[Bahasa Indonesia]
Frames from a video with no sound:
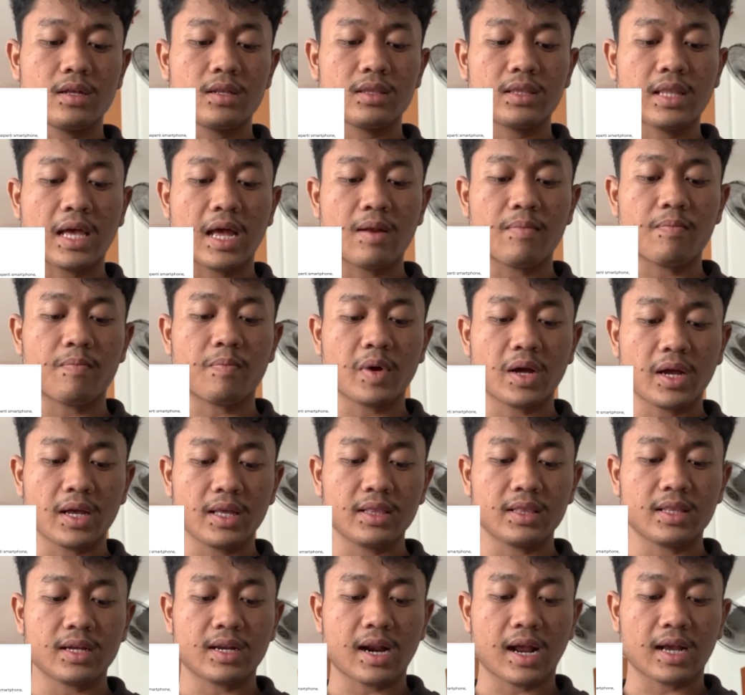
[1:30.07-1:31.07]
tanpa
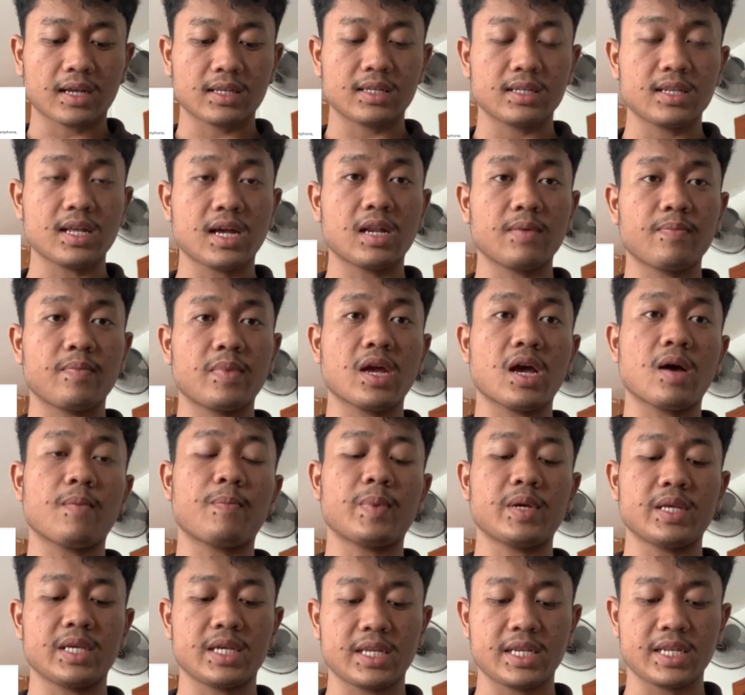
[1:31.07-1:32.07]
interaksi dari pihak
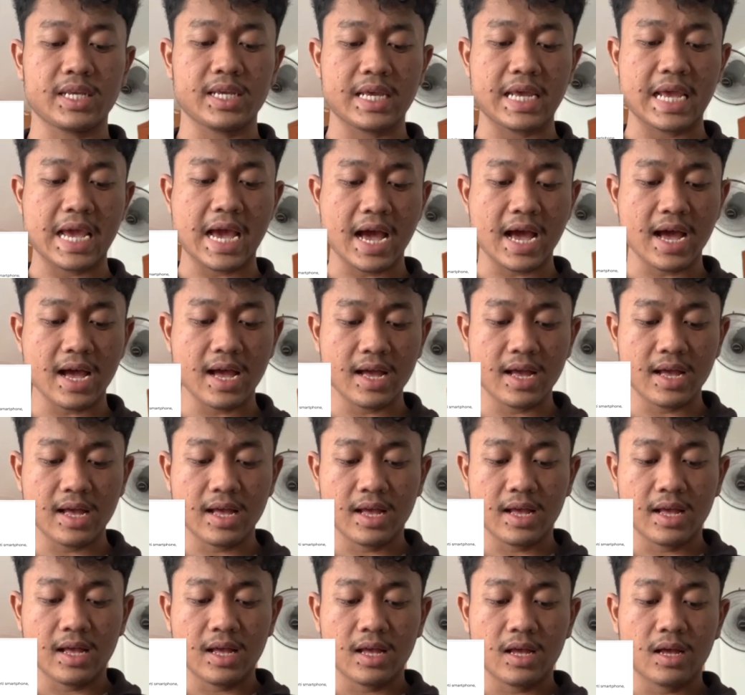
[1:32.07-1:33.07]
penyedia
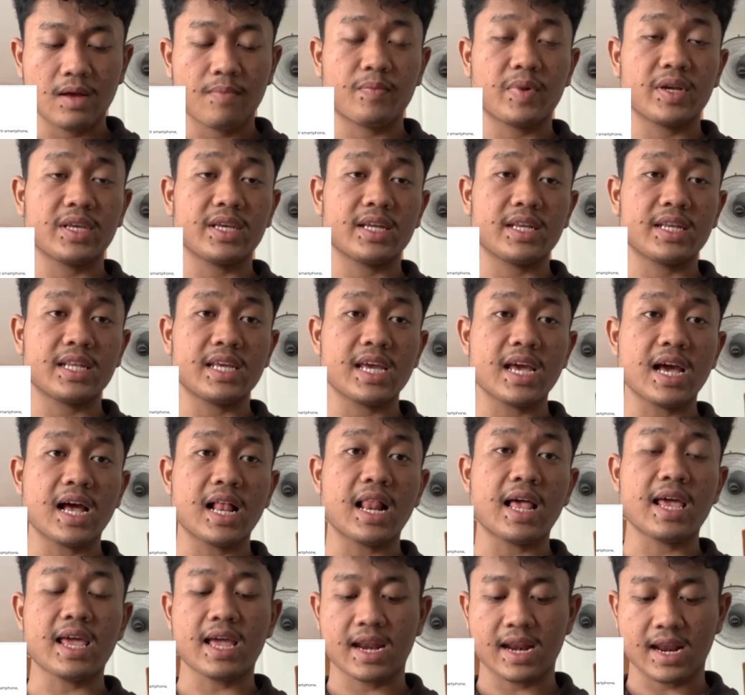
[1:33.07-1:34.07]
penyedia
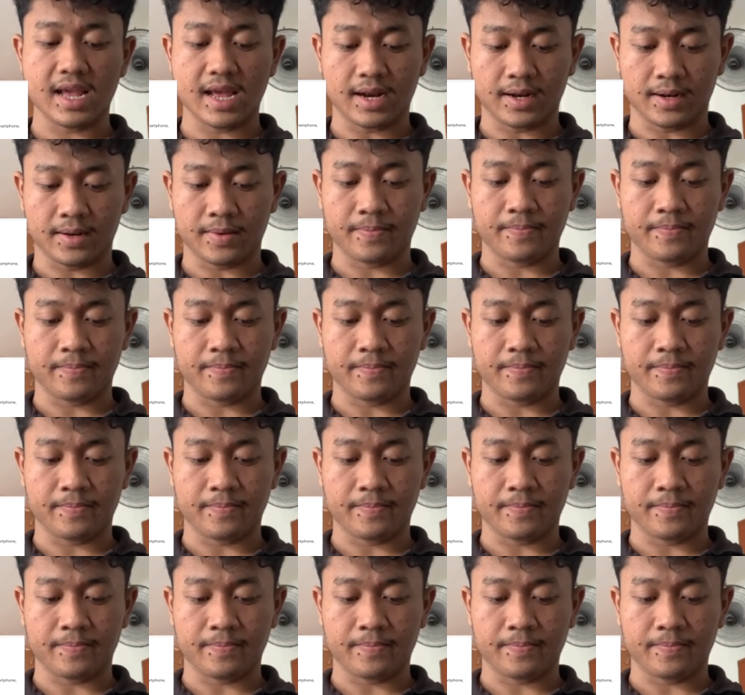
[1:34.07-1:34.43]
layanan.